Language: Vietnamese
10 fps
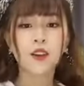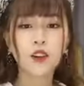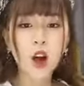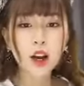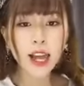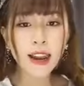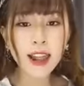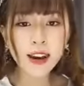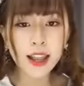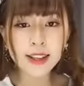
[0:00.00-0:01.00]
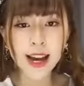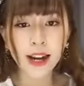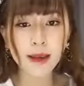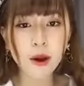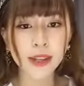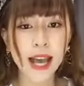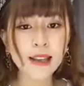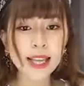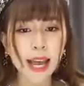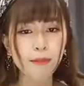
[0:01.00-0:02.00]
rồi ok Linh linh trần lấy màu trắng
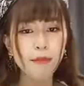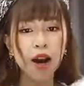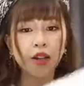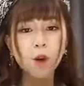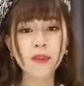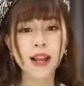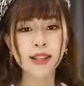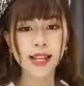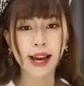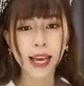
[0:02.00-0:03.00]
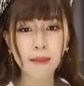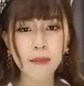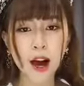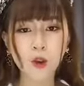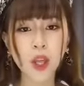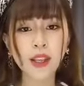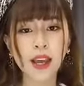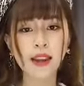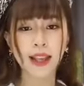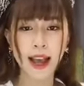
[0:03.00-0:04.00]
size M Chút Linh trắng M Tuyết
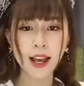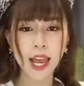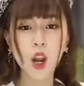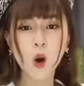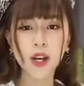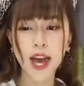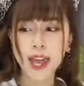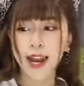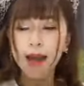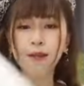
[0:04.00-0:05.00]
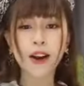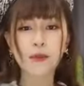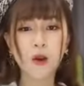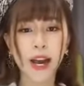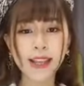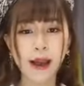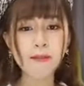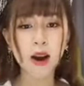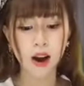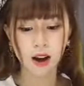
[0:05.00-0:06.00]
Trinh trắng S ok giờ là em còn được một cái trắng M